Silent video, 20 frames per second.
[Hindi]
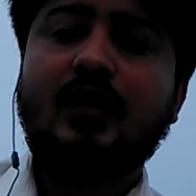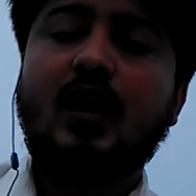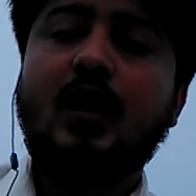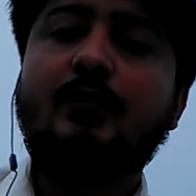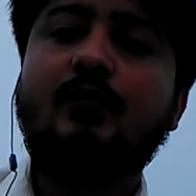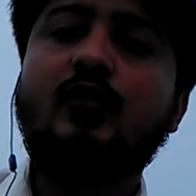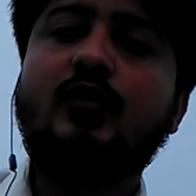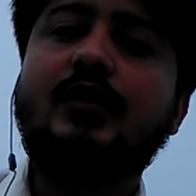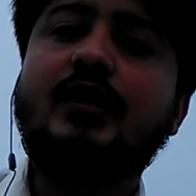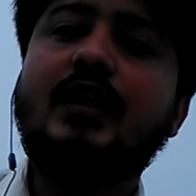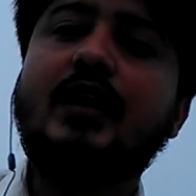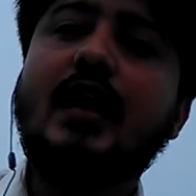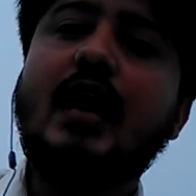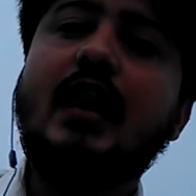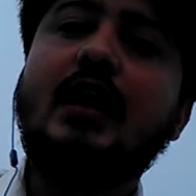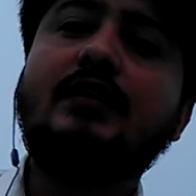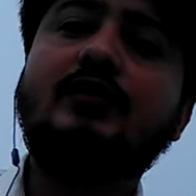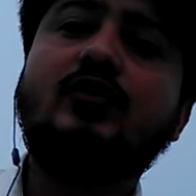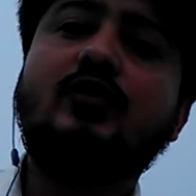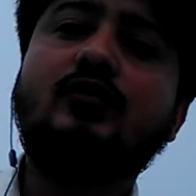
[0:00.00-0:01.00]
हमको
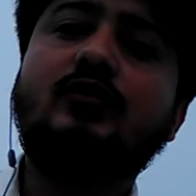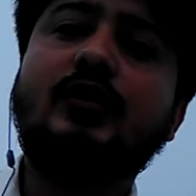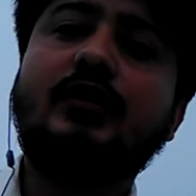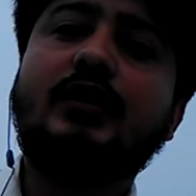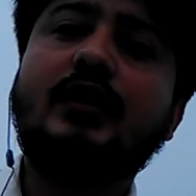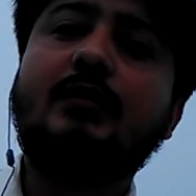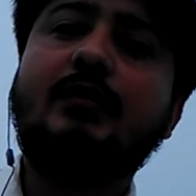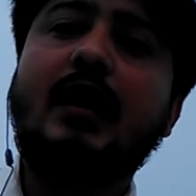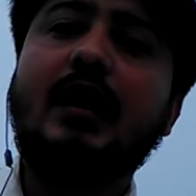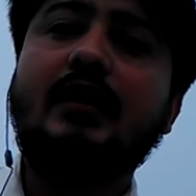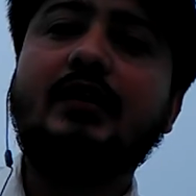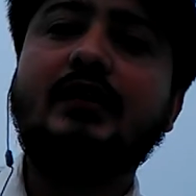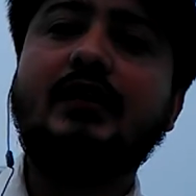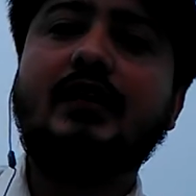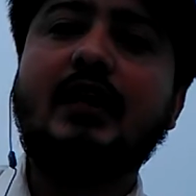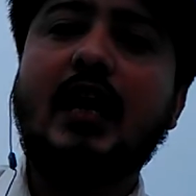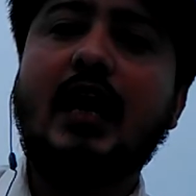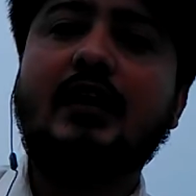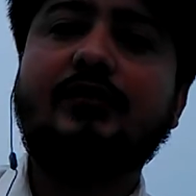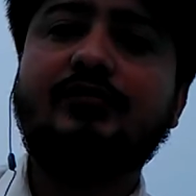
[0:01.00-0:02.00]
क्या ज़रूरत है भारत
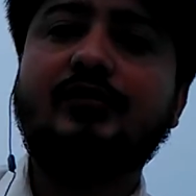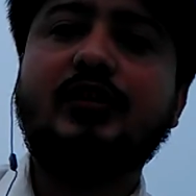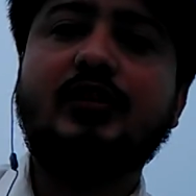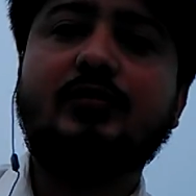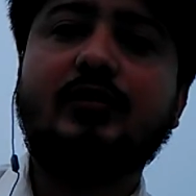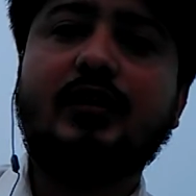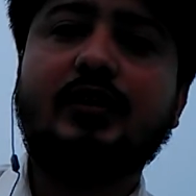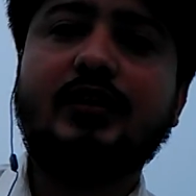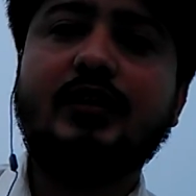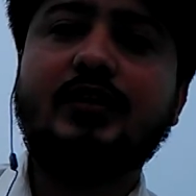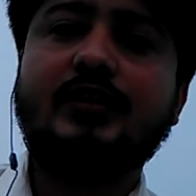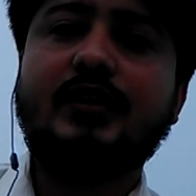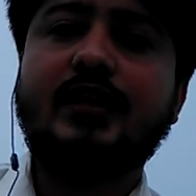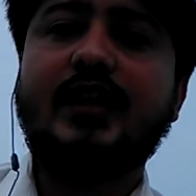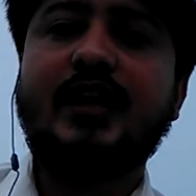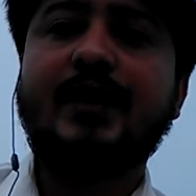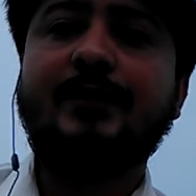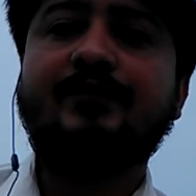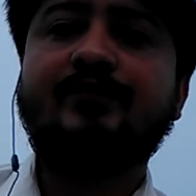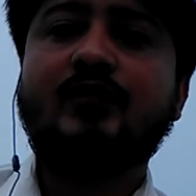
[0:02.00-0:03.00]
एक आत्मनिर्भर देश
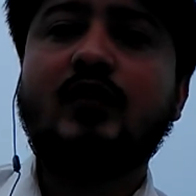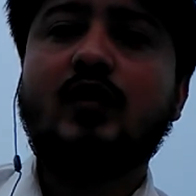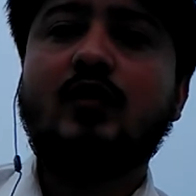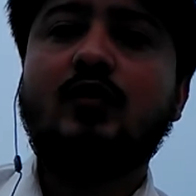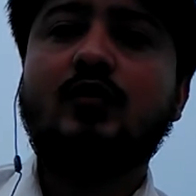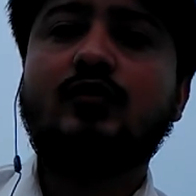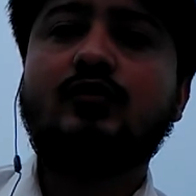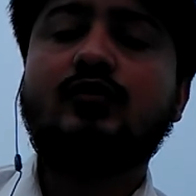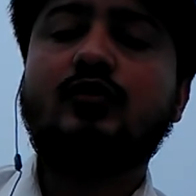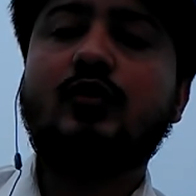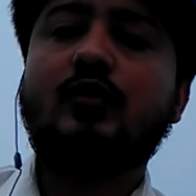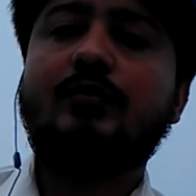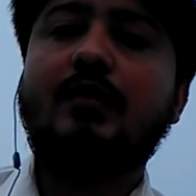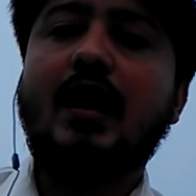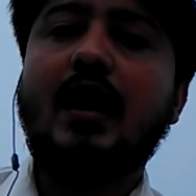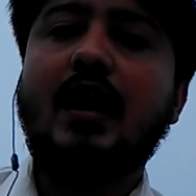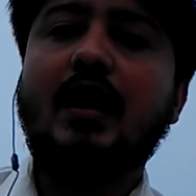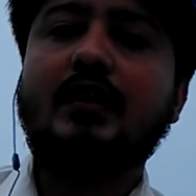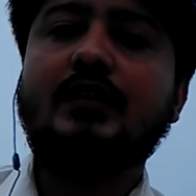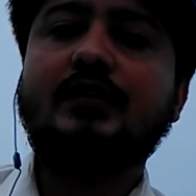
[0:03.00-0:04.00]
है उसको
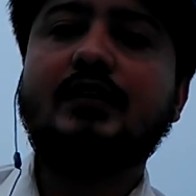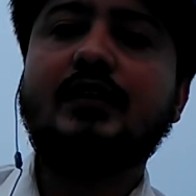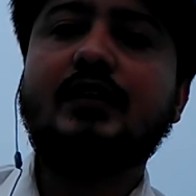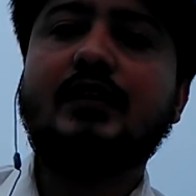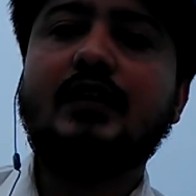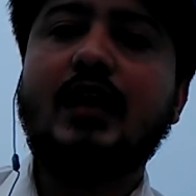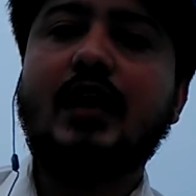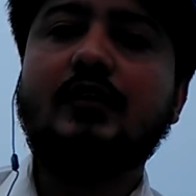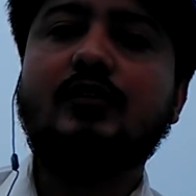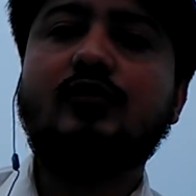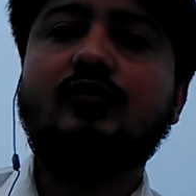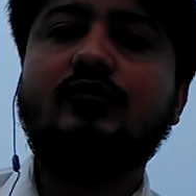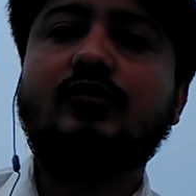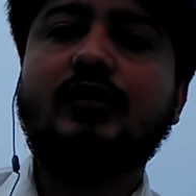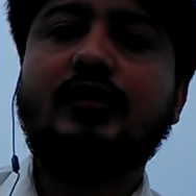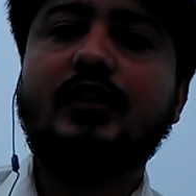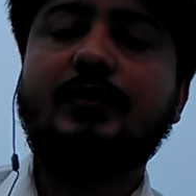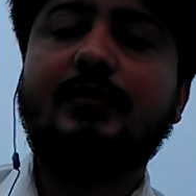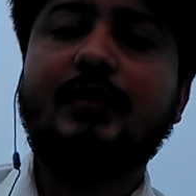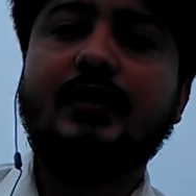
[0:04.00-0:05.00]
बाहर से क्या
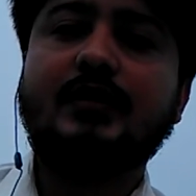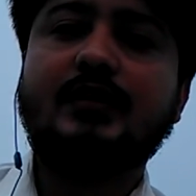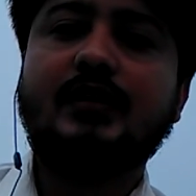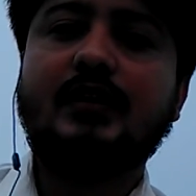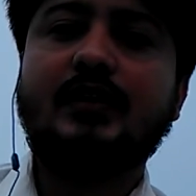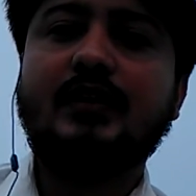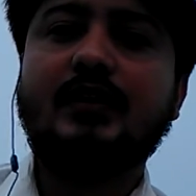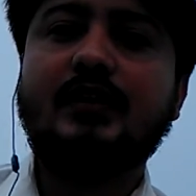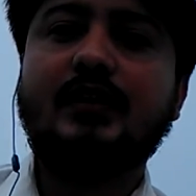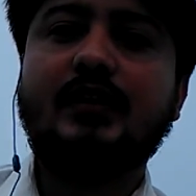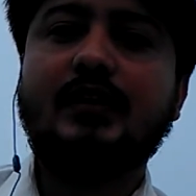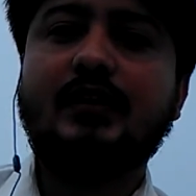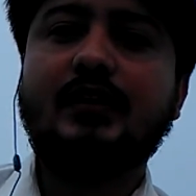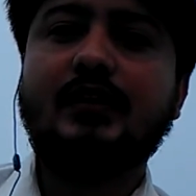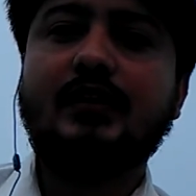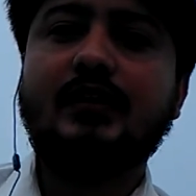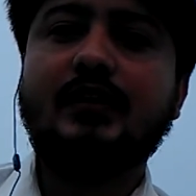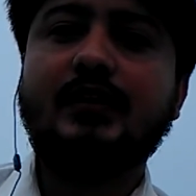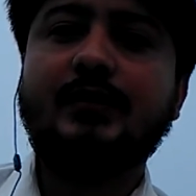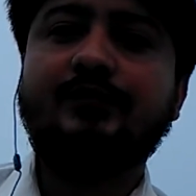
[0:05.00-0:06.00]
ज़रूरत है पैसे की लेने
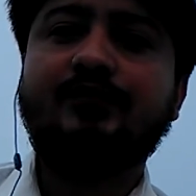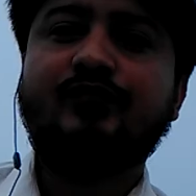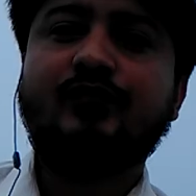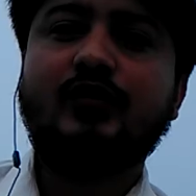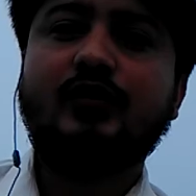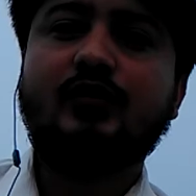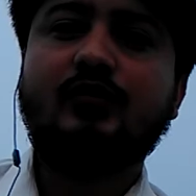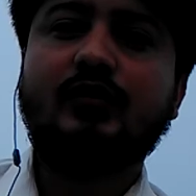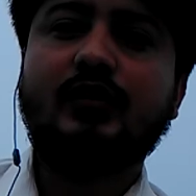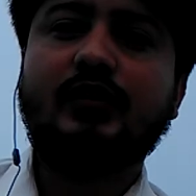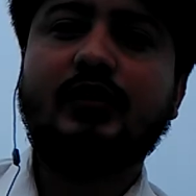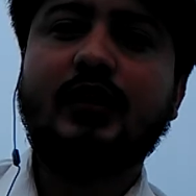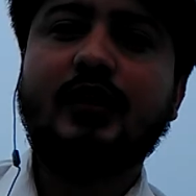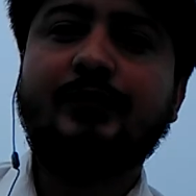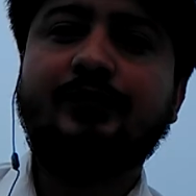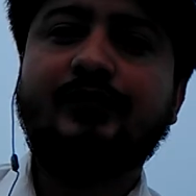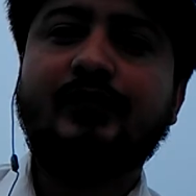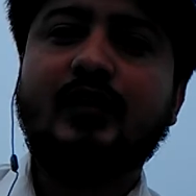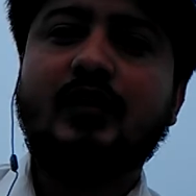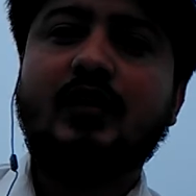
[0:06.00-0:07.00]
की ज़रूरत है
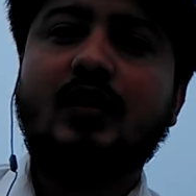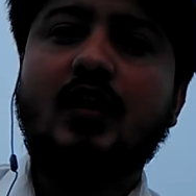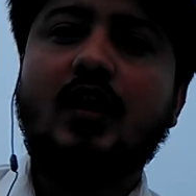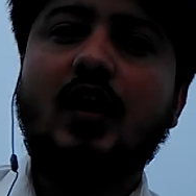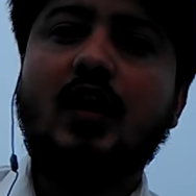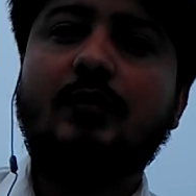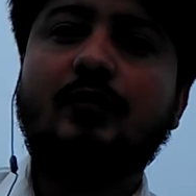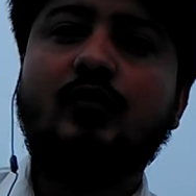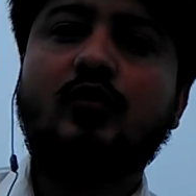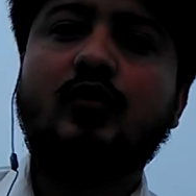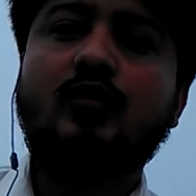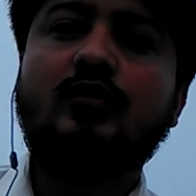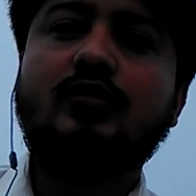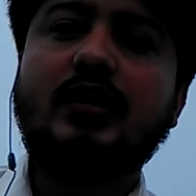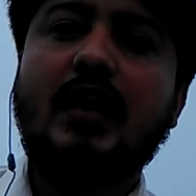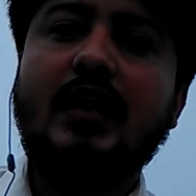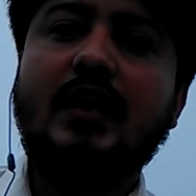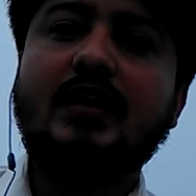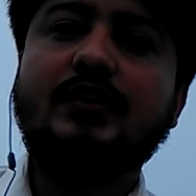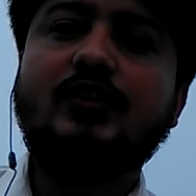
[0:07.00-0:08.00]
हमको
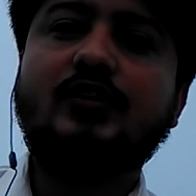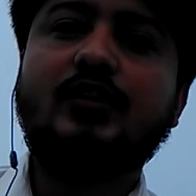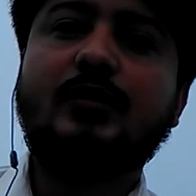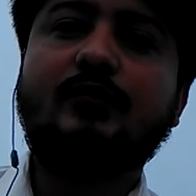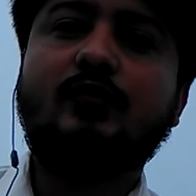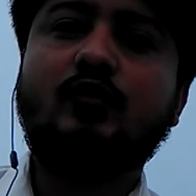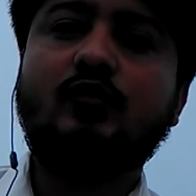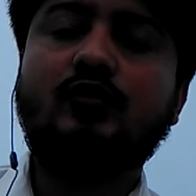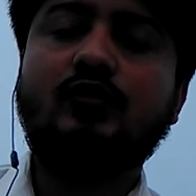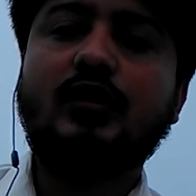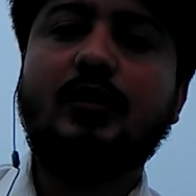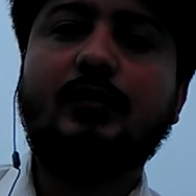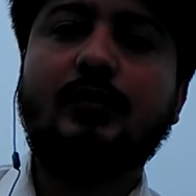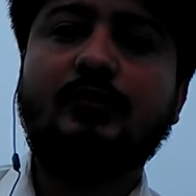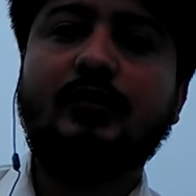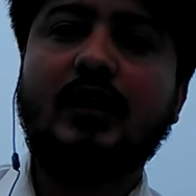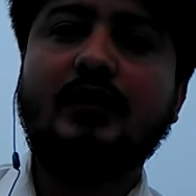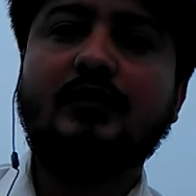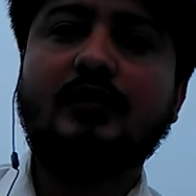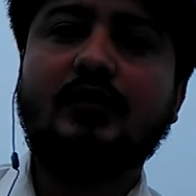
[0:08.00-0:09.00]
सारा चीज़ हम खुद जब
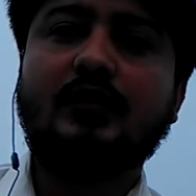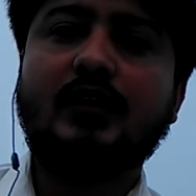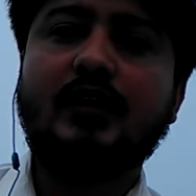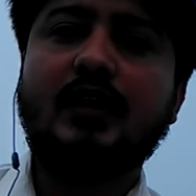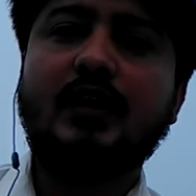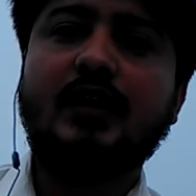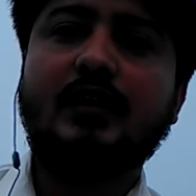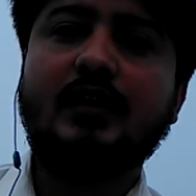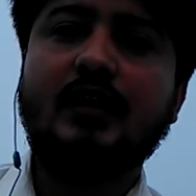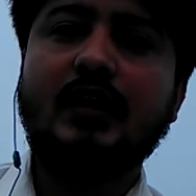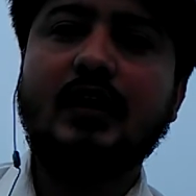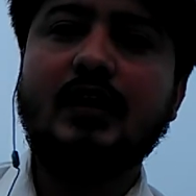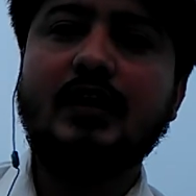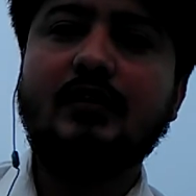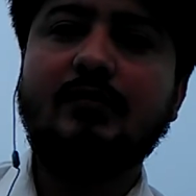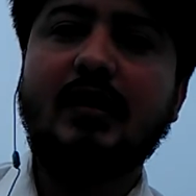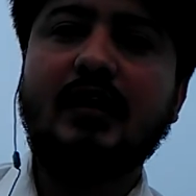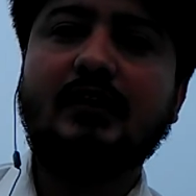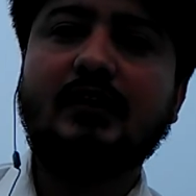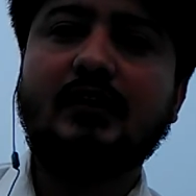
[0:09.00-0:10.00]
उपजा सकते हैं एक यही
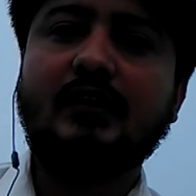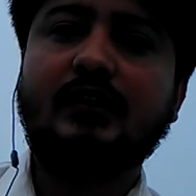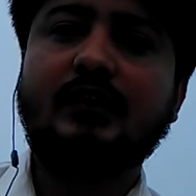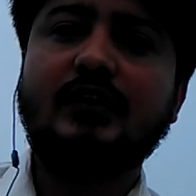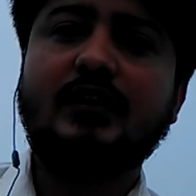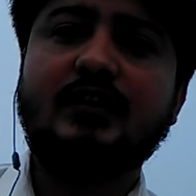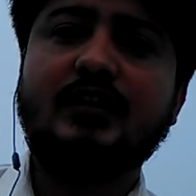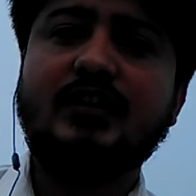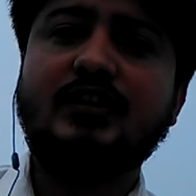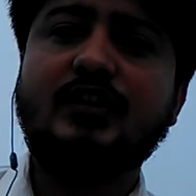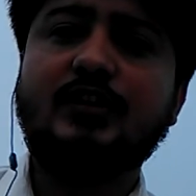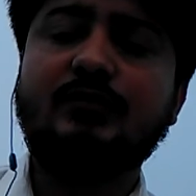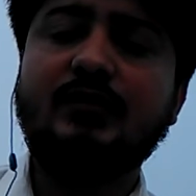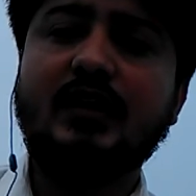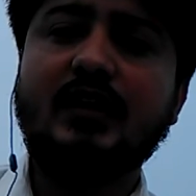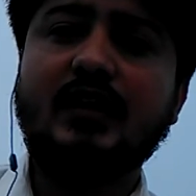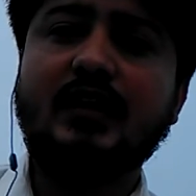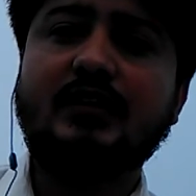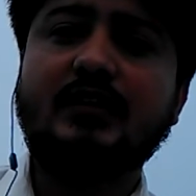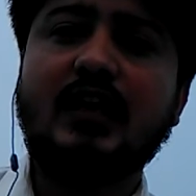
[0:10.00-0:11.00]
मात्र एक देश है जिसमें
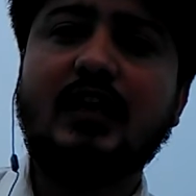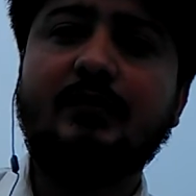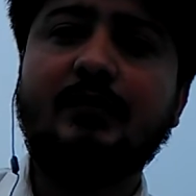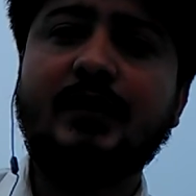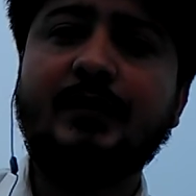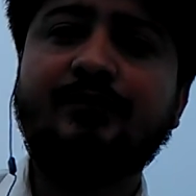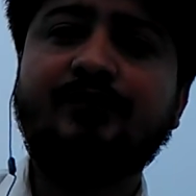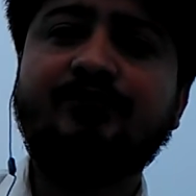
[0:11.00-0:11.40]
एक साल में